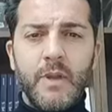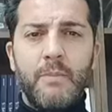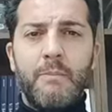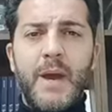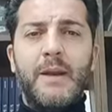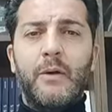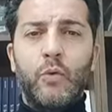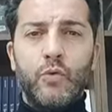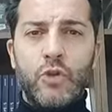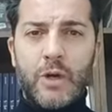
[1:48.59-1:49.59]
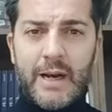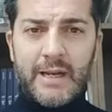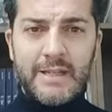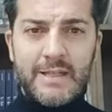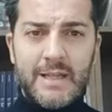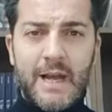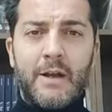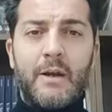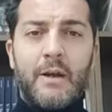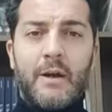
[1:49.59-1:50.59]
Bene, un
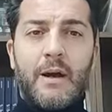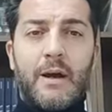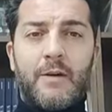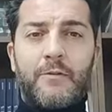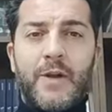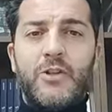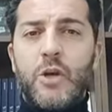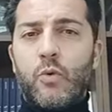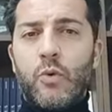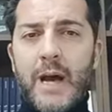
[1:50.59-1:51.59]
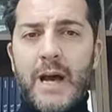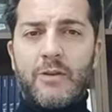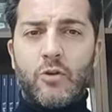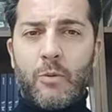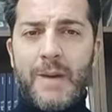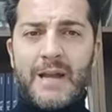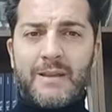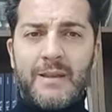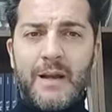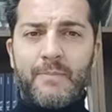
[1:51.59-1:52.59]
giornalista eh, fece una
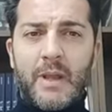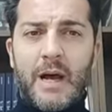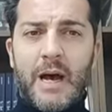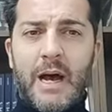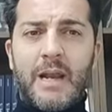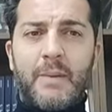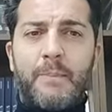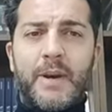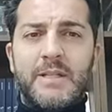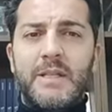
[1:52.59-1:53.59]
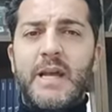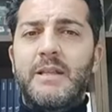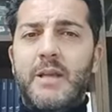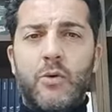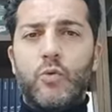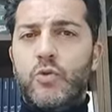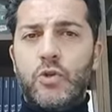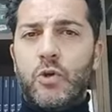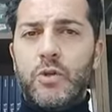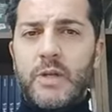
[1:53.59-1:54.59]
domanda al presidente
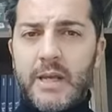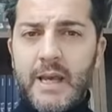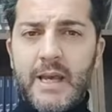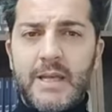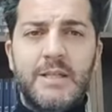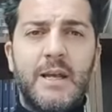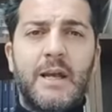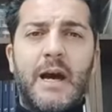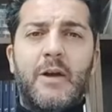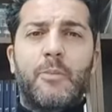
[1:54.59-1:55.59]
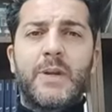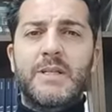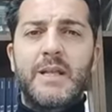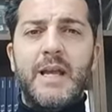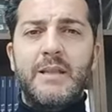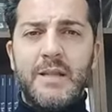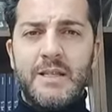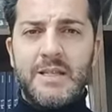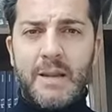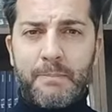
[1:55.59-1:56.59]
russo. Gli chiese, caro
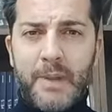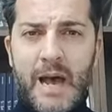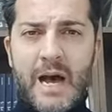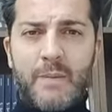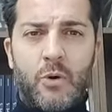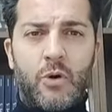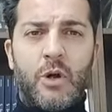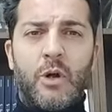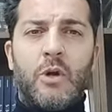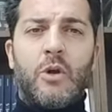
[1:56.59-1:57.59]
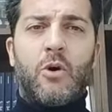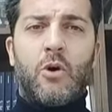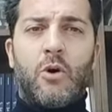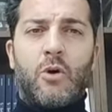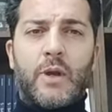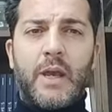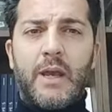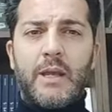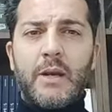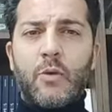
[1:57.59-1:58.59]
presidente, sappiamo oh, che
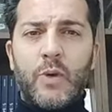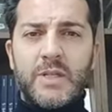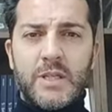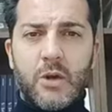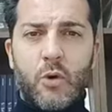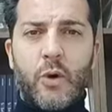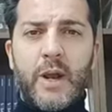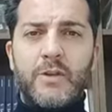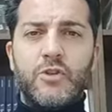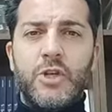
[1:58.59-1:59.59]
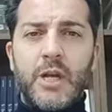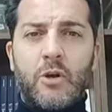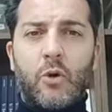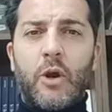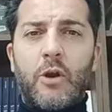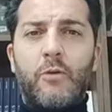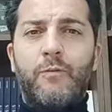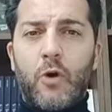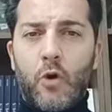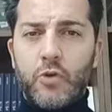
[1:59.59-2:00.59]
in queste ore
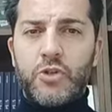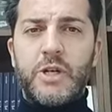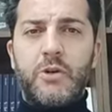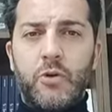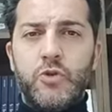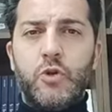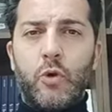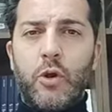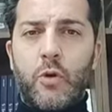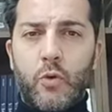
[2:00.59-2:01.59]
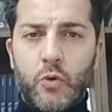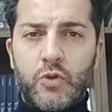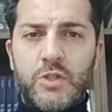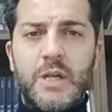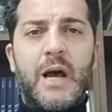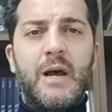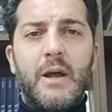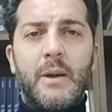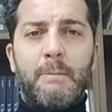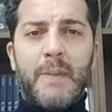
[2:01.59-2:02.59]
circolano voci non solo in
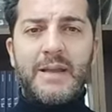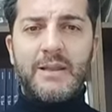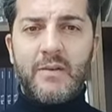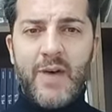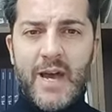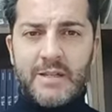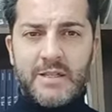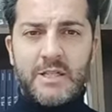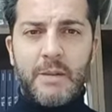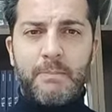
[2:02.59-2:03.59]
Russia, ma in diversi